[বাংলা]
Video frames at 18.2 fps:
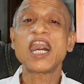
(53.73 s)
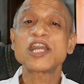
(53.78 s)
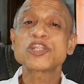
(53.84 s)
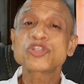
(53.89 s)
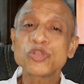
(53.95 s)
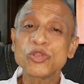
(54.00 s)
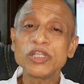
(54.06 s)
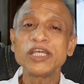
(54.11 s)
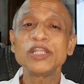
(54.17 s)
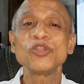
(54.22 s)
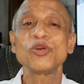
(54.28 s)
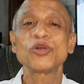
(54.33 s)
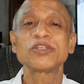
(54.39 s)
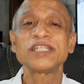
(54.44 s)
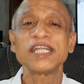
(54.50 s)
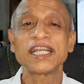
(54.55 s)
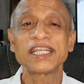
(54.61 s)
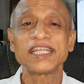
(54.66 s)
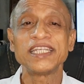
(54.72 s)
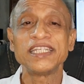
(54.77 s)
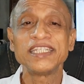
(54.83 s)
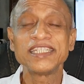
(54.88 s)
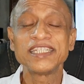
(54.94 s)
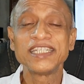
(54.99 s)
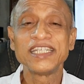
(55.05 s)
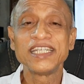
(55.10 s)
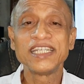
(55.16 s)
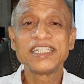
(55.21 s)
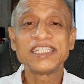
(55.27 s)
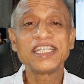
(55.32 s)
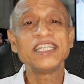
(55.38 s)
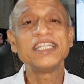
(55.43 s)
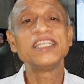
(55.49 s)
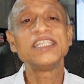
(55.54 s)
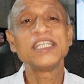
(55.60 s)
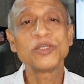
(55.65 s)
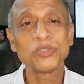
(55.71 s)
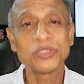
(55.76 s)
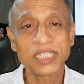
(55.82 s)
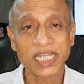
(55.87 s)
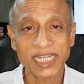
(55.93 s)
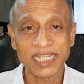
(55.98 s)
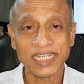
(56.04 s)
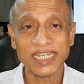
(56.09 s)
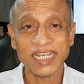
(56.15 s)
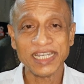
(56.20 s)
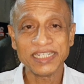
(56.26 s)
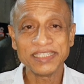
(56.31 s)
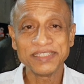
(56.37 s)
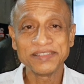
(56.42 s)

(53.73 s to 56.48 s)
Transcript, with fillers: আসলে রোগটা কি সে নিজেও জানে না